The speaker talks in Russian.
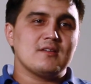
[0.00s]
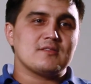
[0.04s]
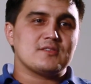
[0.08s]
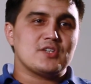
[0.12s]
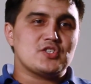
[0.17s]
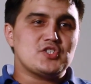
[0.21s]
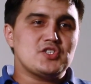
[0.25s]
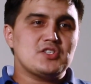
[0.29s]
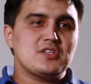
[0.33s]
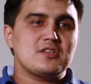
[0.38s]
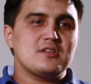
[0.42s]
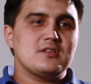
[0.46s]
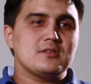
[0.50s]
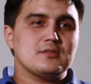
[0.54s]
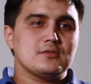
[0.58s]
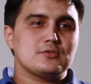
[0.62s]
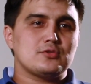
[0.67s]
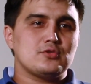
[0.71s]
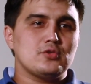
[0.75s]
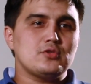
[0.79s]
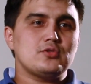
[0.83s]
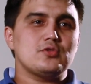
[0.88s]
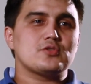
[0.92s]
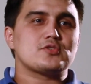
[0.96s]
начните
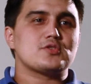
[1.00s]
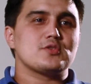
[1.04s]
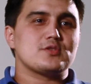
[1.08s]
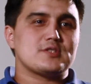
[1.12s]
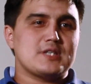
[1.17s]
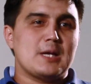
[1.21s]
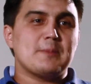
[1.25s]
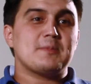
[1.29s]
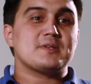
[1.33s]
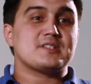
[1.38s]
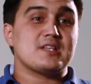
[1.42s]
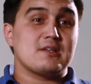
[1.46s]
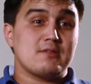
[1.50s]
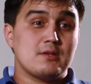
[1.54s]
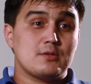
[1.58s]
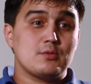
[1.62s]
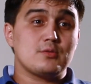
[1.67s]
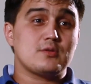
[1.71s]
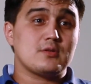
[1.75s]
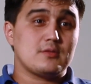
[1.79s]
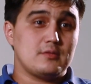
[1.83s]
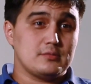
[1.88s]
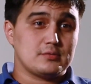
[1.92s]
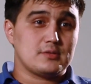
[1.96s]
делать то, то, что сами
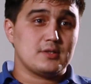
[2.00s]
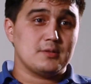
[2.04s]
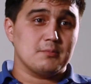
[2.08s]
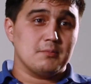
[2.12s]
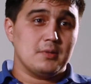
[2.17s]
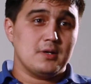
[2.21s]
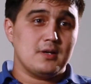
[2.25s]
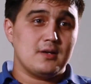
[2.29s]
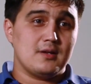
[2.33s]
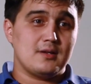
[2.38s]
советуете другим.